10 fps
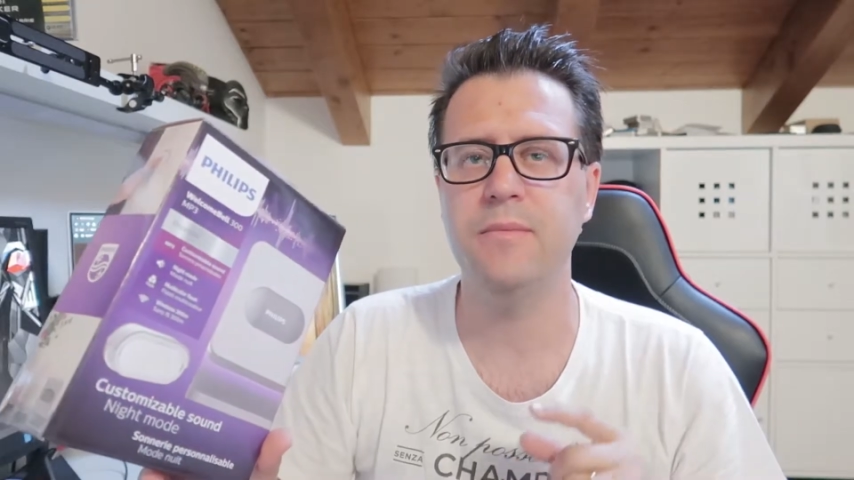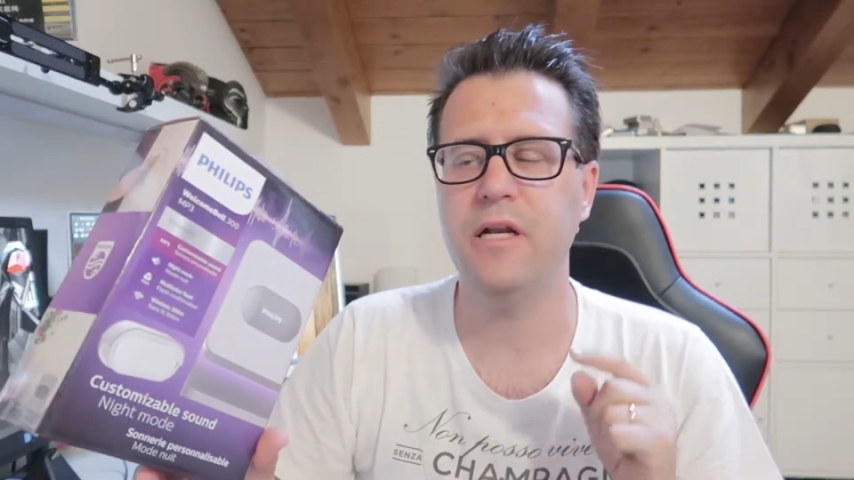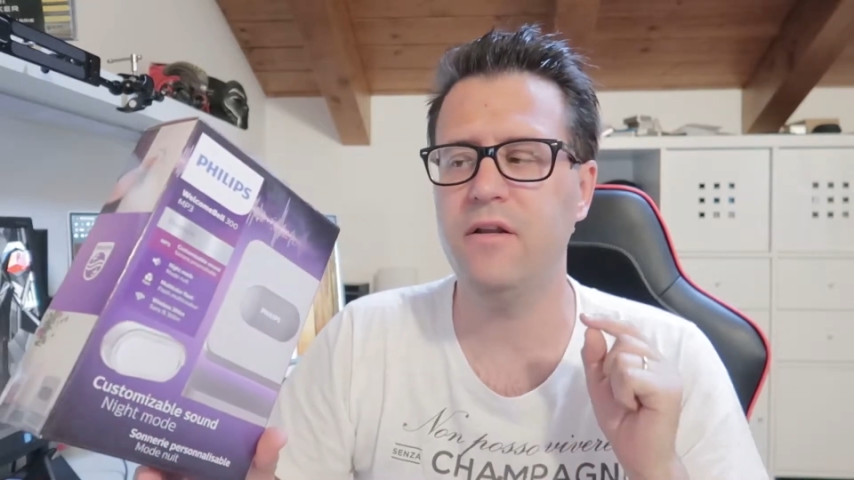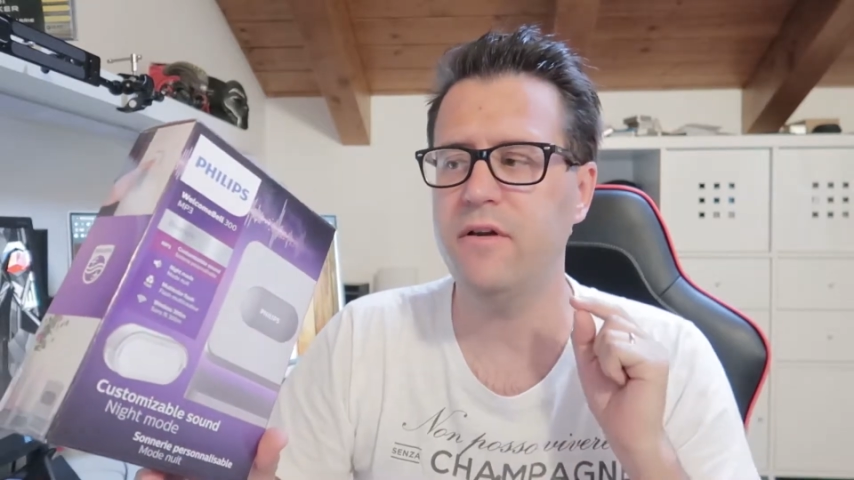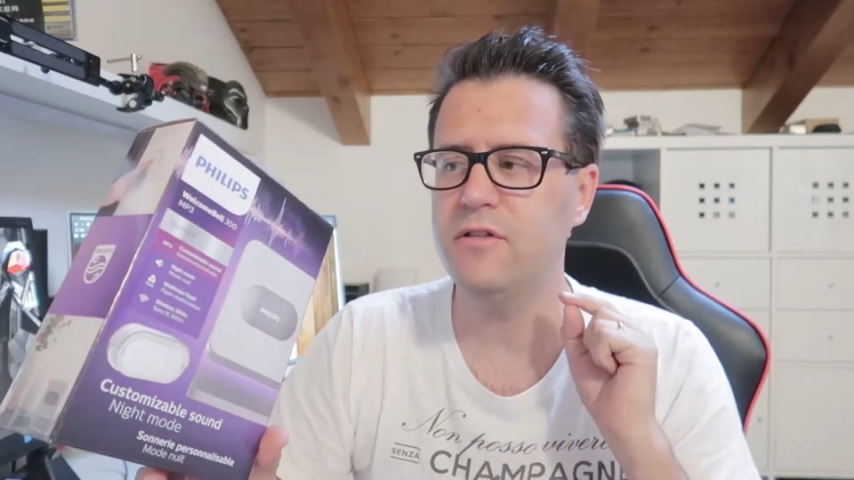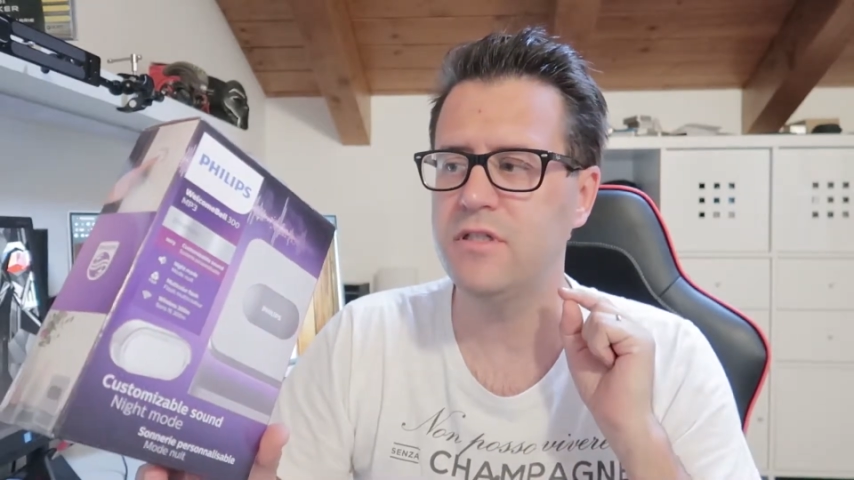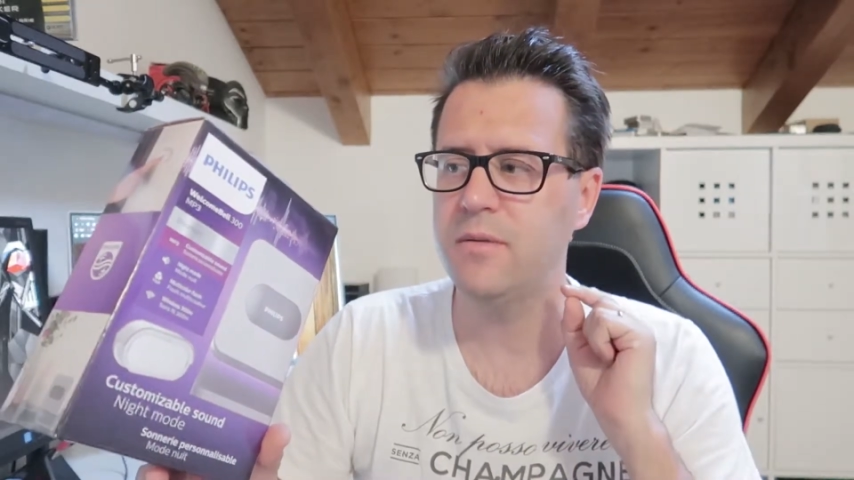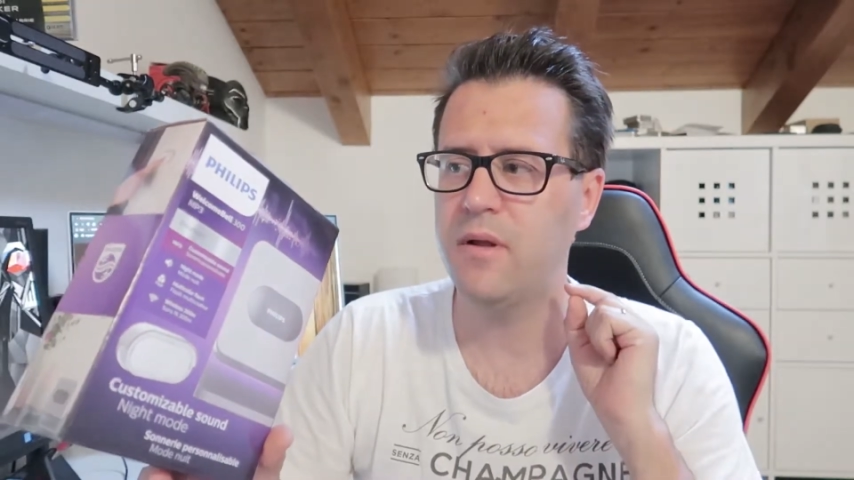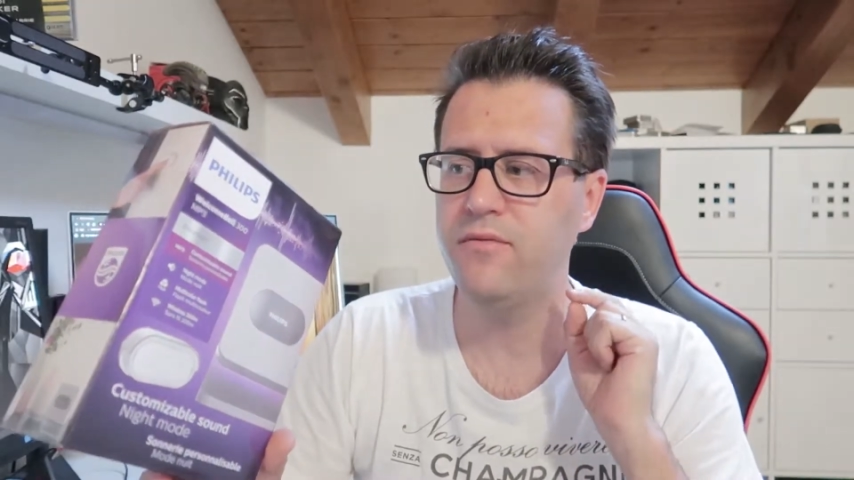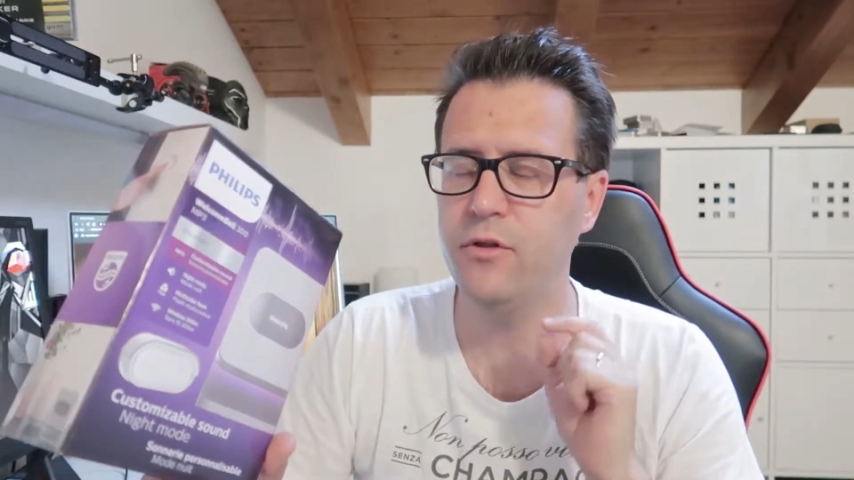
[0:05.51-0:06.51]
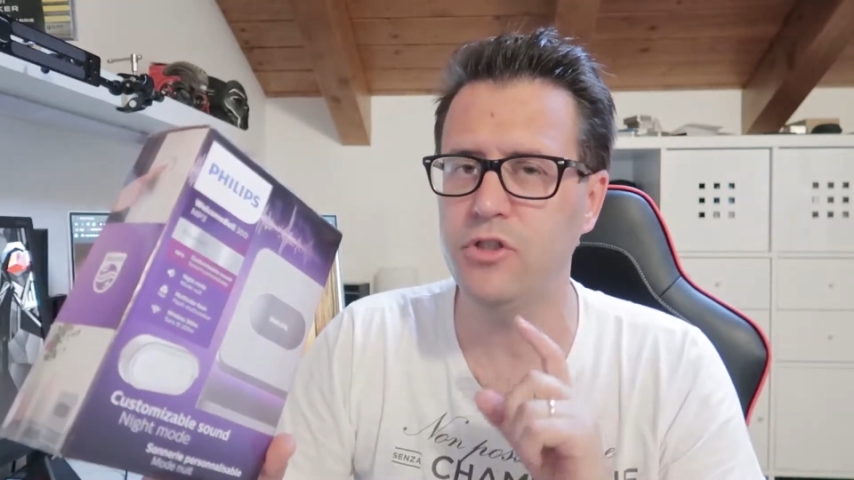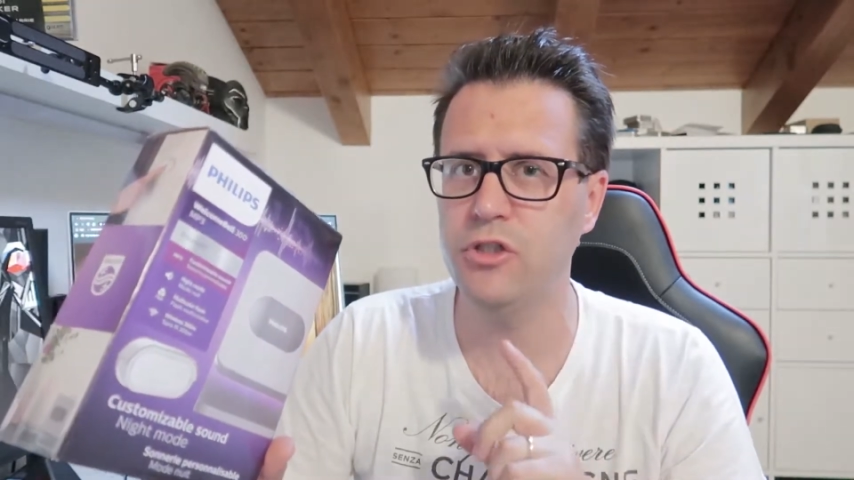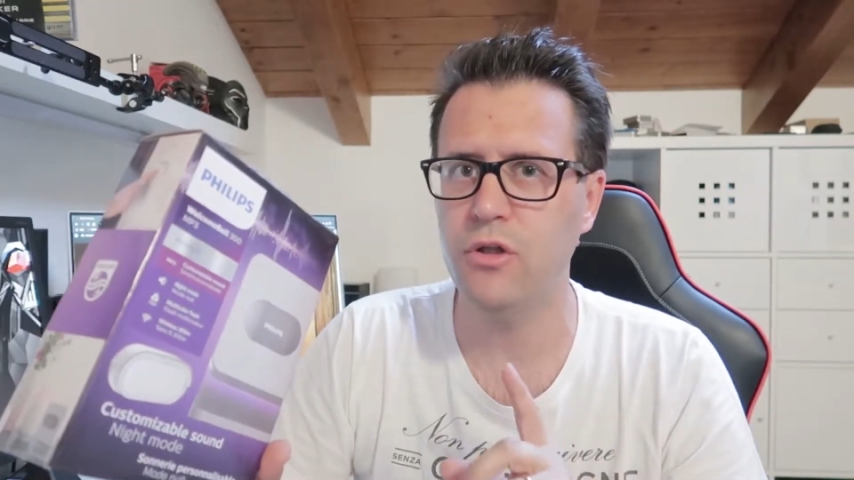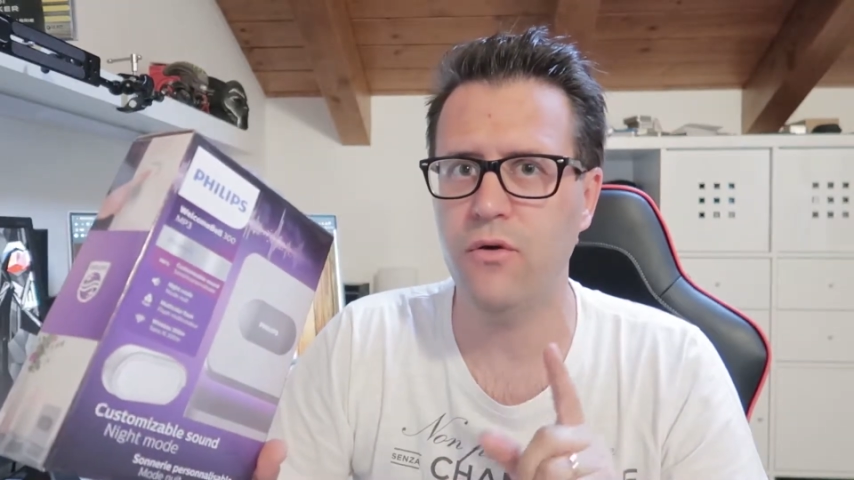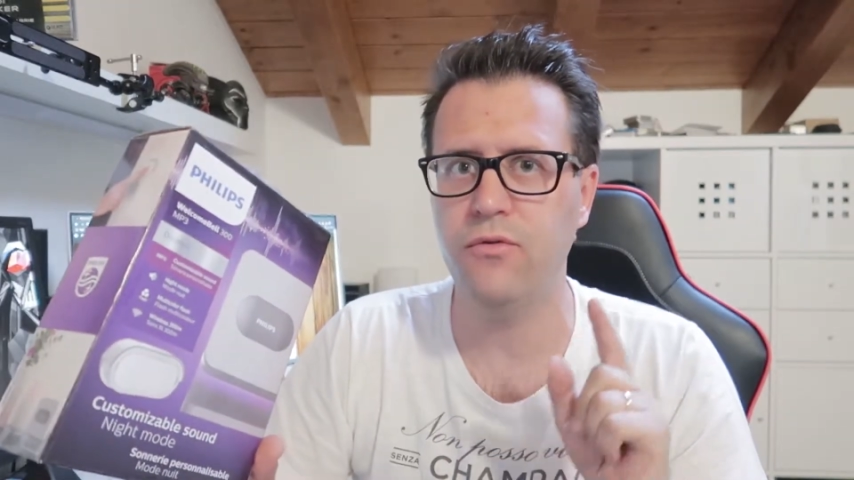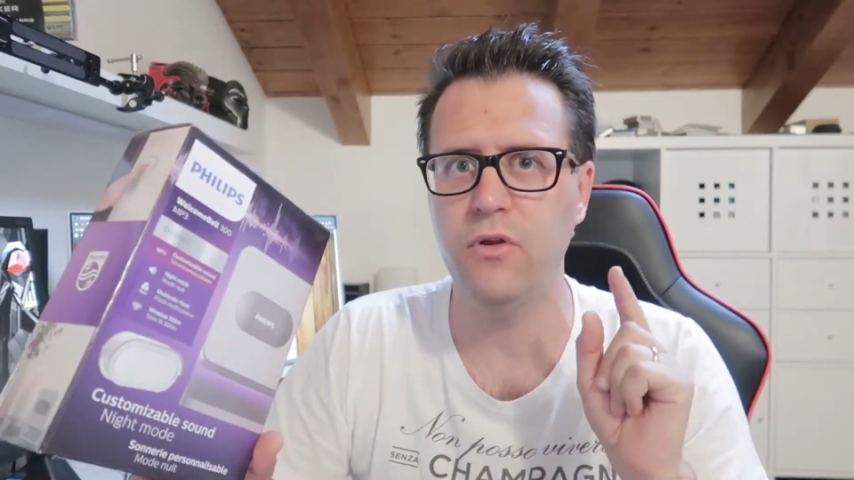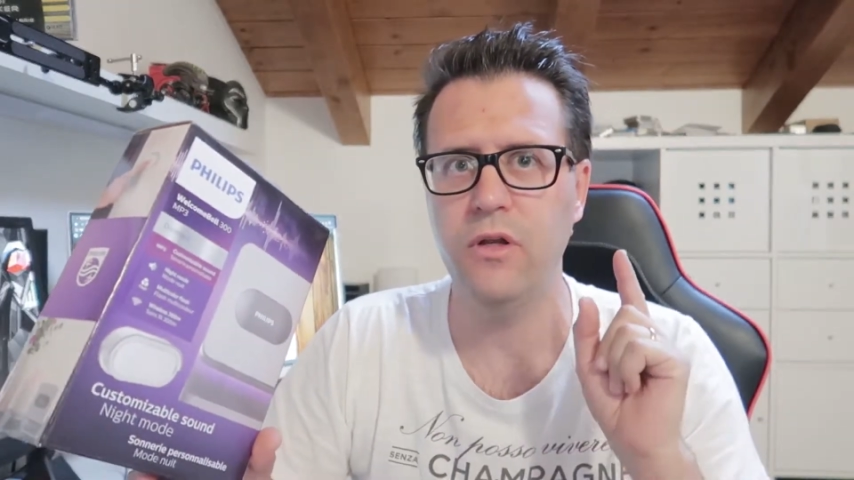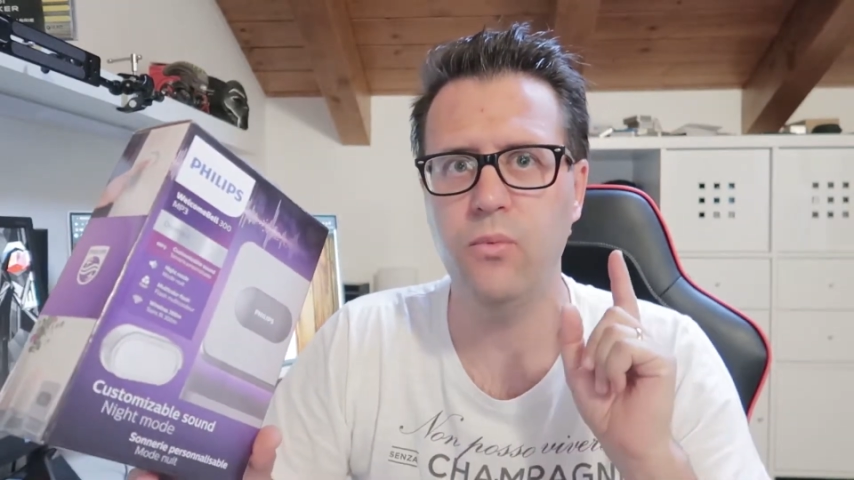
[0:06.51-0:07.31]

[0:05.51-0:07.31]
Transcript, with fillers: mi era arrivato insieme al video citofoni,